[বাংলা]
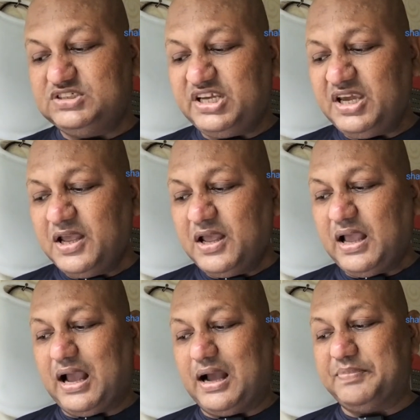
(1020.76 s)
যে
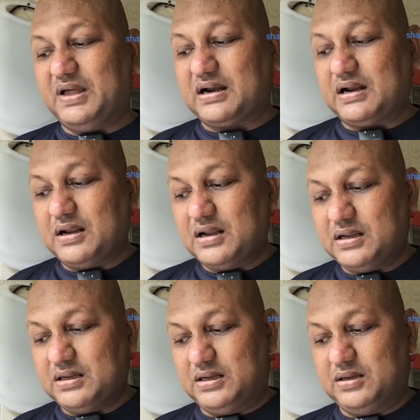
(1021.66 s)
আপনার
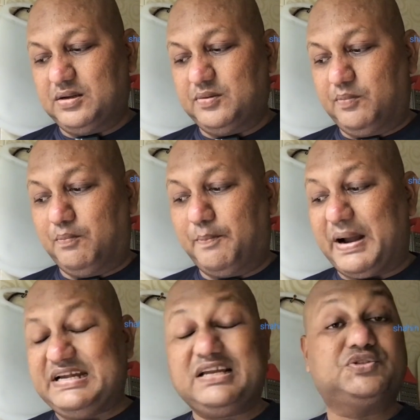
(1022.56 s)

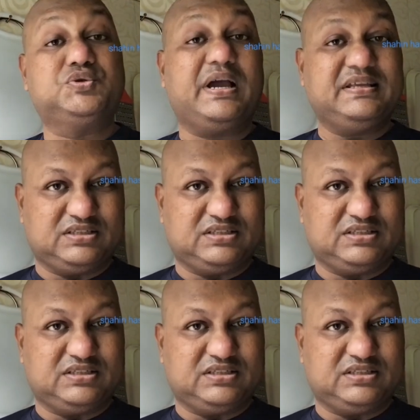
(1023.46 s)
পানিটা শুকায়